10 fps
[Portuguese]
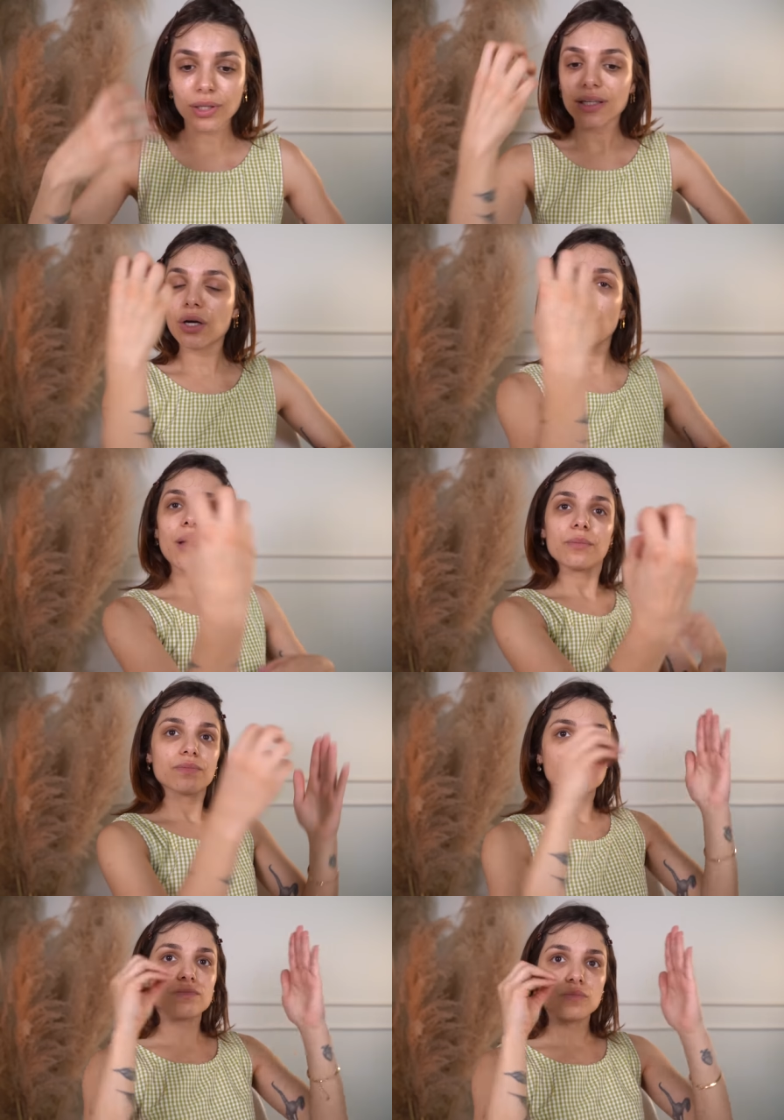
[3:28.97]
ele não é
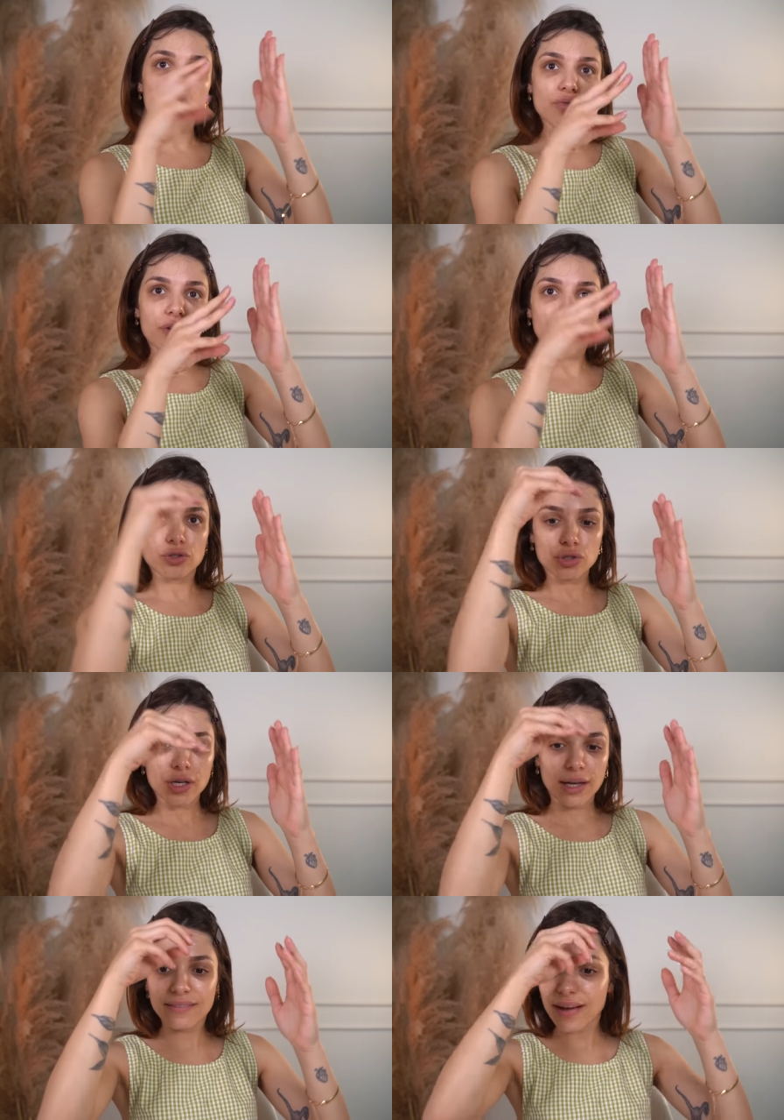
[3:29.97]
de frente,
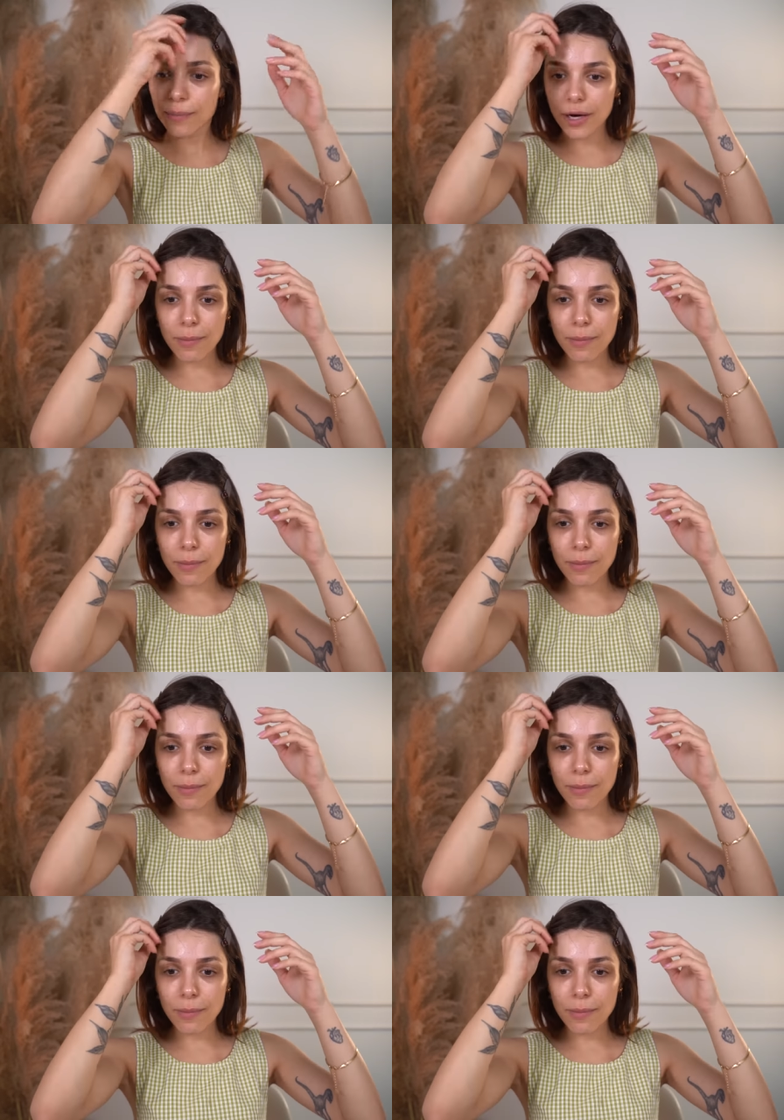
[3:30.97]
ele vai pra